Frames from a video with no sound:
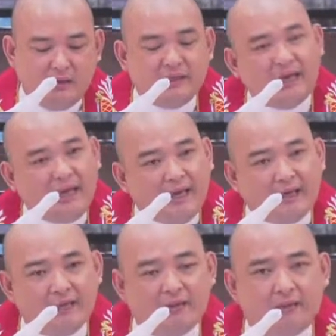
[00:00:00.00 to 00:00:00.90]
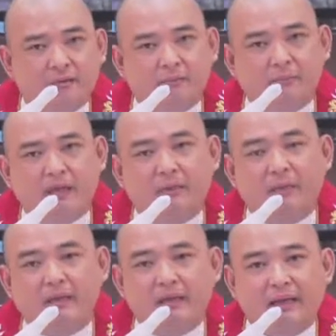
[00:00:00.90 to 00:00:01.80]
delay. Pwede
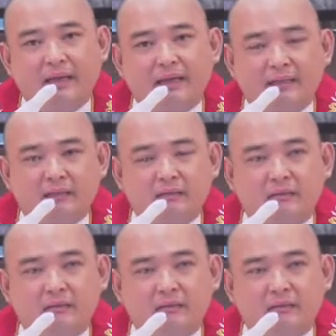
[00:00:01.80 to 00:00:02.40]
ma-delay.